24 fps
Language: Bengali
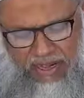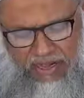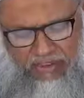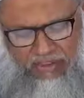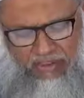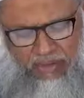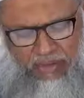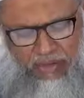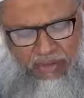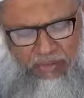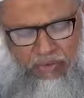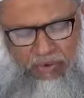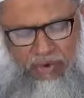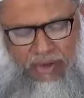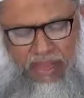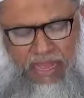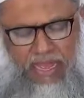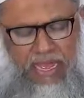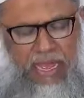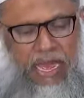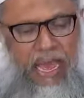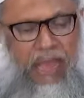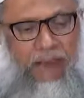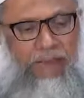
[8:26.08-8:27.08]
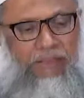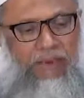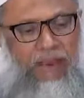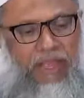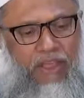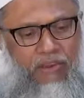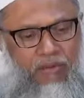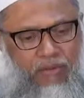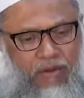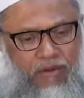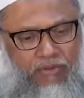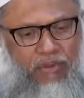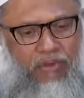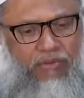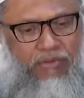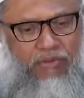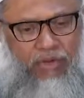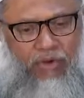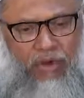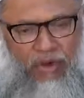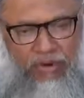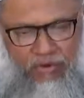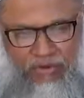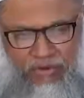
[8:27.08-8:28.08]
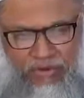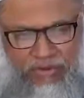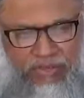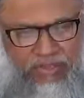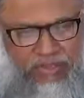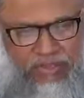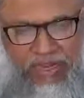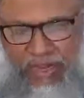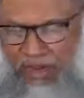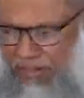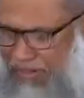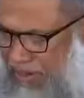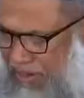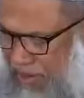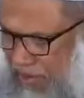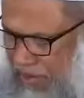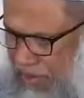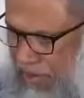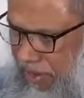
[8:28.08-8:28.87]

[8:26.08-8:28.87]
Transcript: হানা সুইবন আমরা এগুলো সব জোগাড় করছি যারা তারা